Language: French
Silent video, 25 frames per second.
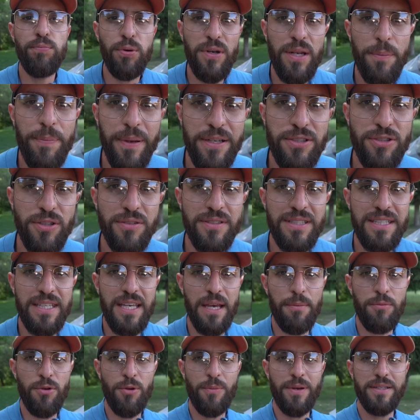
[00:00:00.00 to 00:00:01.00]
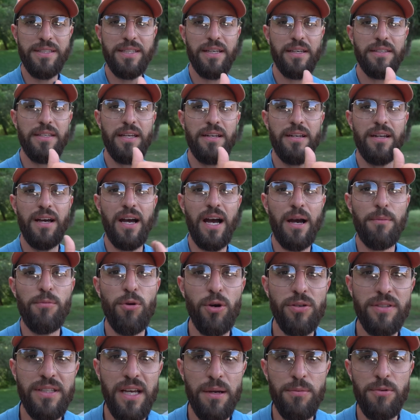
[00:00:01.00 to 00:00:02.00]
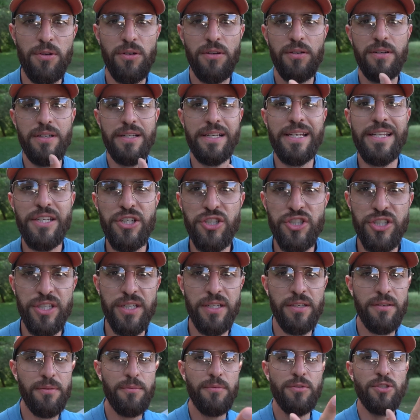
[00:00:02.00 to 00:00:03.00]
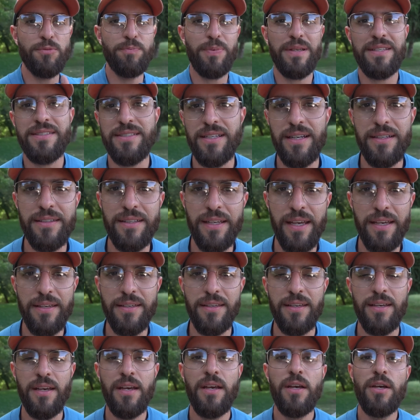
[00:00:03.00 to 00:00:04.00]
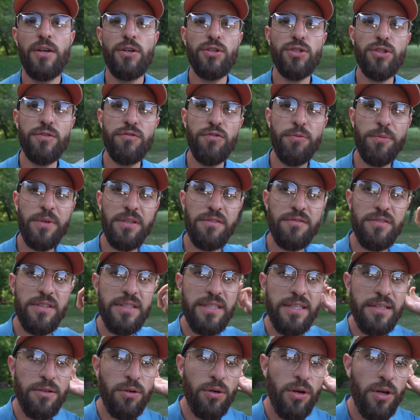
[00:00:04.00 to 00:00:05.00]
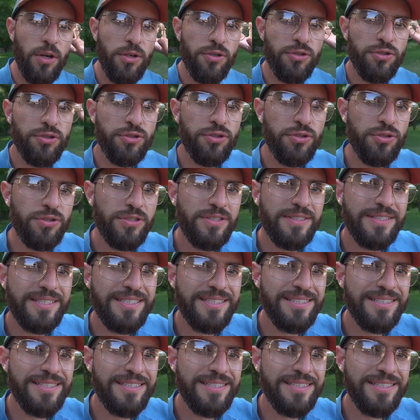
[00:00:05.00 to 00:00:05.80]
Pour les personnes qui aiment le matériel abordable, léger, spécial trek, je vous mets une vidéo juste